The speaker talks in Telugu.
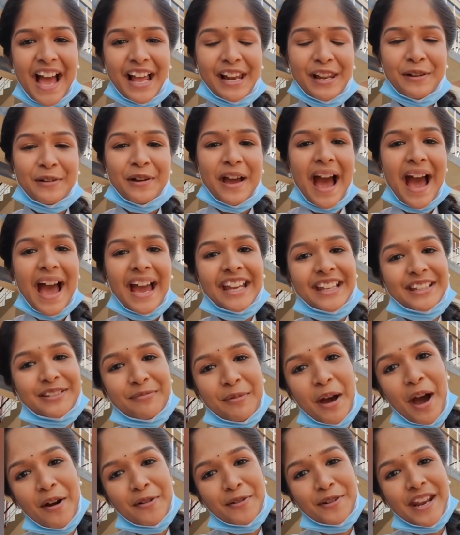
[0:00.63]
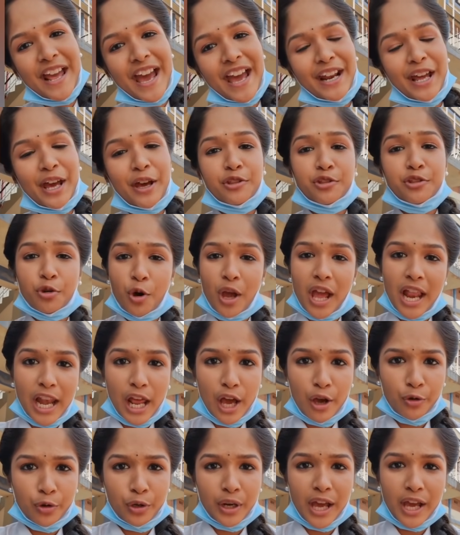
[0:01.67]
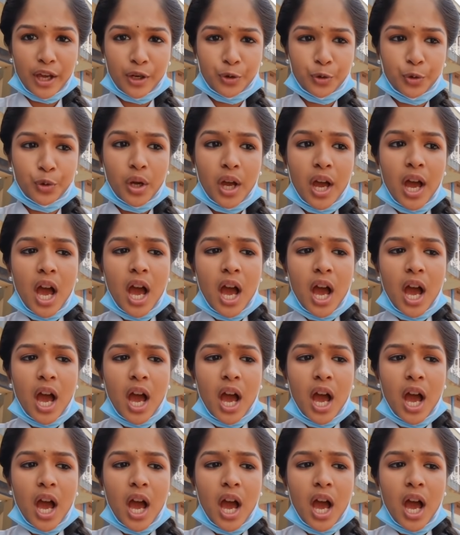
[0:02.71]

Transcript: హలో గాయస్ బాగున్నారా సో ఎలా ఉన్నారు